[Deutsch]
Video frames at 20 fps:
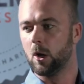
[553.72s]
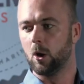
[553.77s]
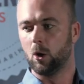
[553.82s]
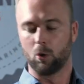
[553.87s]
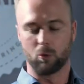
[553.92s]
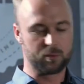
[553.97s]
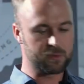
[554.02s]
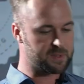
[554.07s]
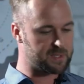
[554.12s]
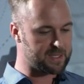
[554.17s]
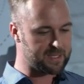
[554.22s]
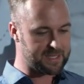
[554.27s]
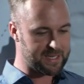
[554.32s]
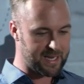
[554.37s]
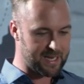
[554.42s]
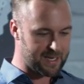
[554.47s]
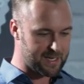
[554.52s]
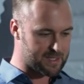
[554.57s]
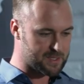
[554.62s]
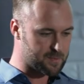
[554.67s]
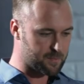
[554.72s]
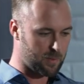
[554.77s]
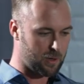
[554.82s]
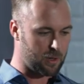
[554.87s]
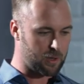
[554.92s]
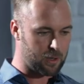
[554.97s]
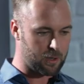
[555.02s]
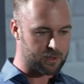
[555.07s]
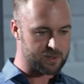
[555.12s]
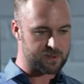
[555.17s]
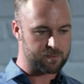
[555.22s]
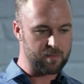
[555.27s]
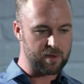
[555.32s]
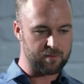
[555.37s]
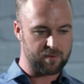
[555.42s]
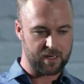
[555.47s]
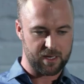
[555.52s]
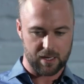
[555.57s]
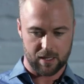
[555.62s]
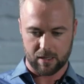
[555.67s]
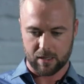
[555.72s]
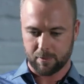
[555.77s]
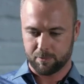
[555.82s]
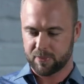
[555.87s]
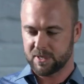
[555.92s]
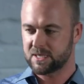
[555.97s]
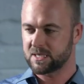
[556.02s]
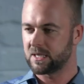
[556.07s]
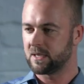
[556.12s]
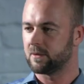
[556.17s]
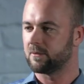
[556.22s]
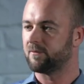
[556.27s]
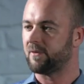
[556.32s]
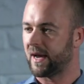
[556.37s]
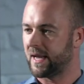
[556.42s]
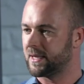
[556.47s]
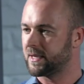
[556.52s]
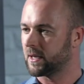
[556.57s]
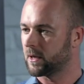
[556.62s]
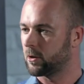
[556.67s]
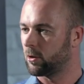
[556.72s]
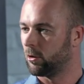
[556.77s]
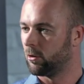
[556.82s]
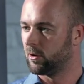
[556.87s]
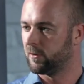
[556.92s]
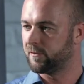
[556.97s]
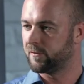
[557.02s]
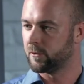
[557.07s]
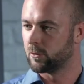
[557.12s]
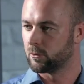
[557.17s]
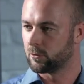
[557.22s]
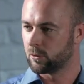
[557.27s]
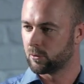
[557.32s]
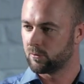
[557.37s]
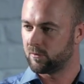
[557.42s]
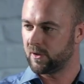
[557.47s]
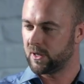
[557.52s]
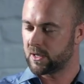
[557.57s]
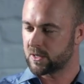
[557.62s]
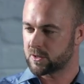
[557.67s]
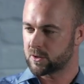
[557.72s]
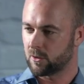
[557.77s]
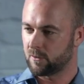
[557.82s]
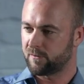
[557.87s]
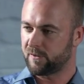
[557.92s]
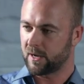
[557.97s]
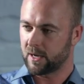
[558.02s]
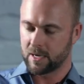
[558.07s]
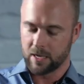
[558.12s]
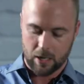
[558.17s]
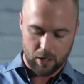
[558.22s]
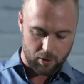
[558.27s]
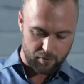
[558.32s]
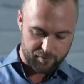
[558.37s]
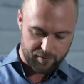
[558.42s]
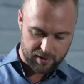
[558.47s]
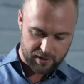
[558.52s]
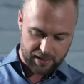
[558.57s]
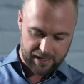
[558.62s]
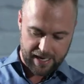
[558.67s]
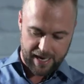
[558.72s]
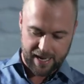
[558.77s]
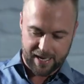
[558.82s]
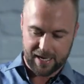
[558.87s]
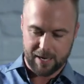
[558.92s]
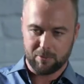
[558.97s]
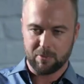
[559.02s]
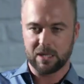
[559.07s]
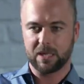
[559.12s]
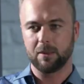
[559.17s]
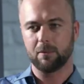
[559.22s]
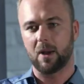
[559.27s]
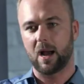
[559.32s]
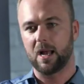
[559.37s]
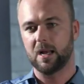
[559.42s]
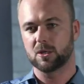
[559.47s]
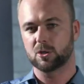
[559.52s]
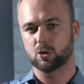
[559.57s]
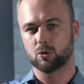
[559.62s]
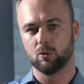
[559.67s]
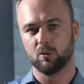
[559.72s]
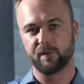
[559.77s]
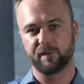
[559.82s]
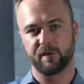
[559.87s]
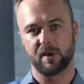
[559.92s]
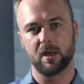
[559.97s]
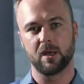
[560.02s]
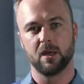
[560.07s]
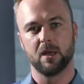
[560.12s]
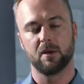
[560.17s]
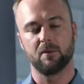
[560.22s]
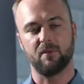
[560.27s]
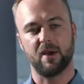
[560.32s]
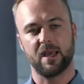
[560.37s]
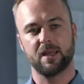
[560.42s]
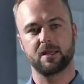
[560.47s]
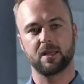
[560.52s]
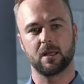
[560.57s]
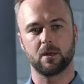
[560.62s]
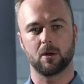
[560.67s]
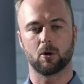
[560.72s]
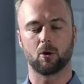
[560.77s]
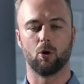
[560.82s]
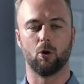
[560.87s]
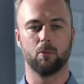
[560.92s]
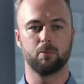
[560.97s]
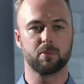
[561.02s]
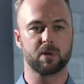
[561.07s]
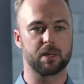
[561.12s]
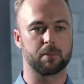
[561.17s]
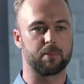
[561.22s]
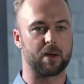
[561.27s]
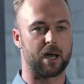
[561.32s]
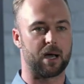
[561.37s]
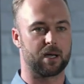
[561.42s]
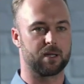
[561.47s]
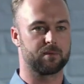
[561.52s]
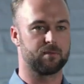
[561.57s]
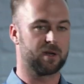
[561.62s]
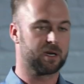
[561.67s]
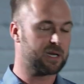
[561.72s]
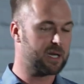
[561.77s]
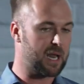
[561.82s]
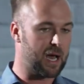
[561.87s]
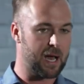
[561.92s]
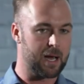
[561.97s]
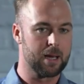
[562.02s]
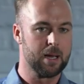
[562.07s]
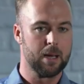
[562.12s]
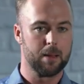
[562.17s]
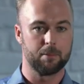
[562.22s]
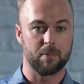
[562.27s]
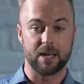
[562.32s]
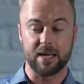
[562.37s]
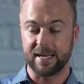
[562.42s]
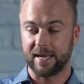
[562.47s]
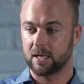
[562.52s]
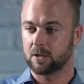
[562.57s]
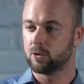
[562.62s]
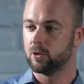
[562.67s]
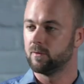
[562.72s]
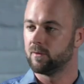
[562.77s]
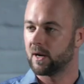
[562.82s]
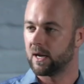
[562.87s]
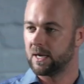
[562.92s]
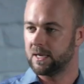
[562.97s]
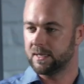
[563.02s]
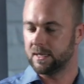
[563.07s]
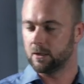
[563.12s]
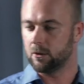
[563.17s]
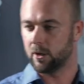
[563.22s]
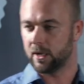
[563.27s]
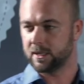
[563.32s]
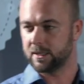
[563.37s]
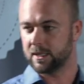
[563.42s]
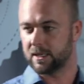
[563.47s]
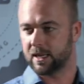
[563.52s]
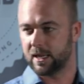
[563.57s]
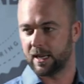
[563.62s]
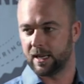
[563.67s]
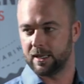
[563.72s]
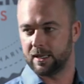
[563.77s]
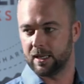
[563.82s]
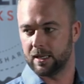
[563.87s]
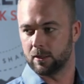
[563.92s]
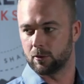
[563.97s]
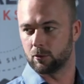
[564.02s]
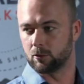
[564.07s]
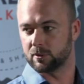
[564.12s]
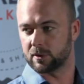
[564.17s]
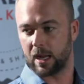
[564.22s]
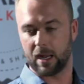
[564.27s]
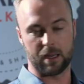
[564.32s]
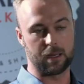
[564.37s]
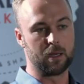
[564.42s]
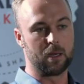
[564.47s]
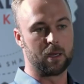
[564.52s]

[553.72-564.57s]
und jedes Mal hat es mir wieder ein bisschen weitergeholfen und, und wieder so auf eine, auf eine kleine minimale Stufe weiter nach oben gebracht. Weil klar, man lernt überall die Leute kennen und auch